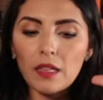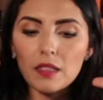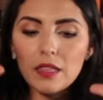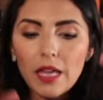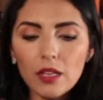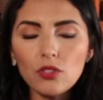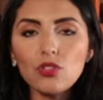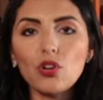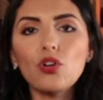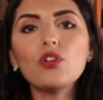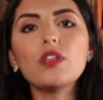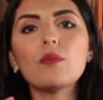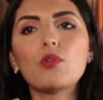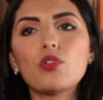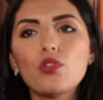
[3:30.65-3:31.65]
dentro
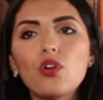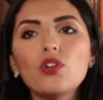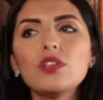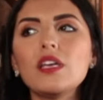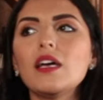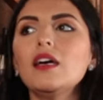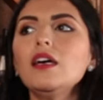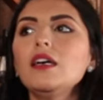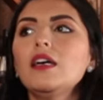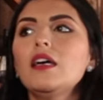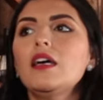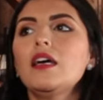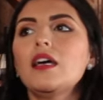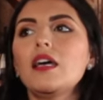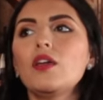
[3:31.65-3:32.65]
de Borgoña,
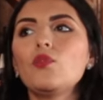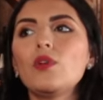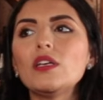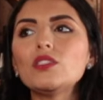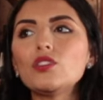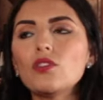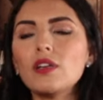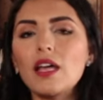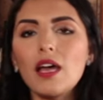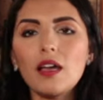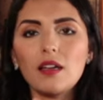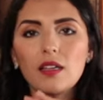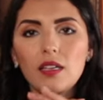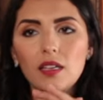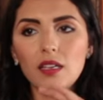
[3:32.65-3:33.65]
en una
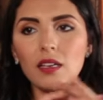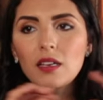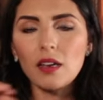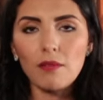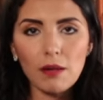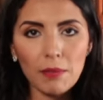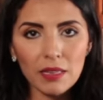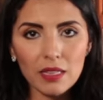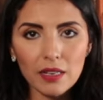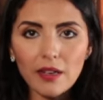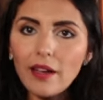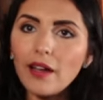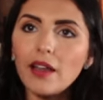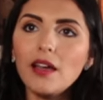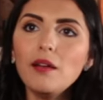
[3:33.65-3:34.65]
zona increíblemente
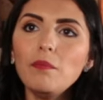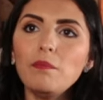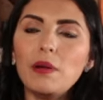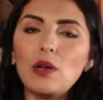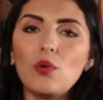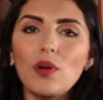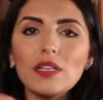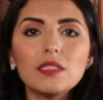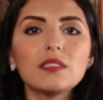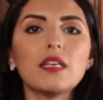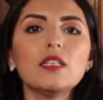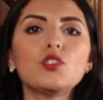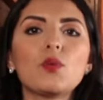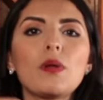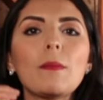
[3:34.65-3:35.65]
cara, pero esta
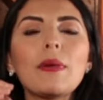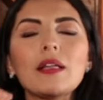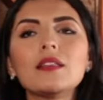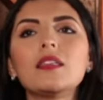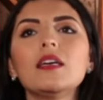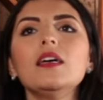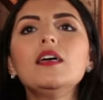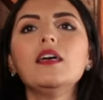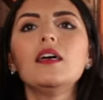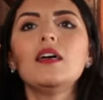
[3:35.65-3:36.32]
es obviamente